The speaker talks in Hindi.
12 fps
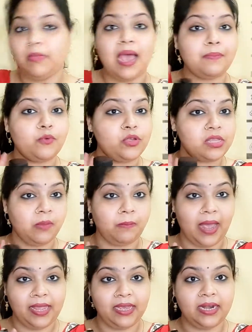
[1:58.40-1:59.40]
मैं आपको इसके
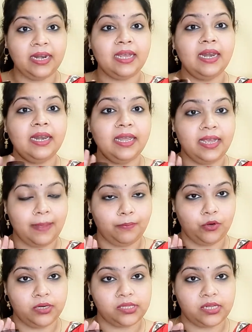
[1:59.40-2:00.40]
बाई करने का लिंक
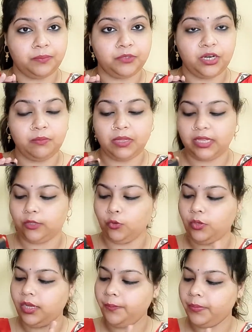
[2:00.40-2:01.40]
आपको डिस्क्रिप्शन में दे
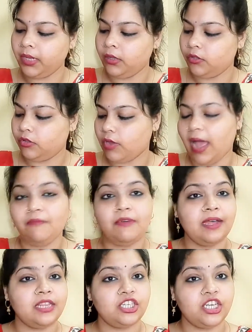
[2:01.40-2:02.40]
दूंगी तो आप वहां से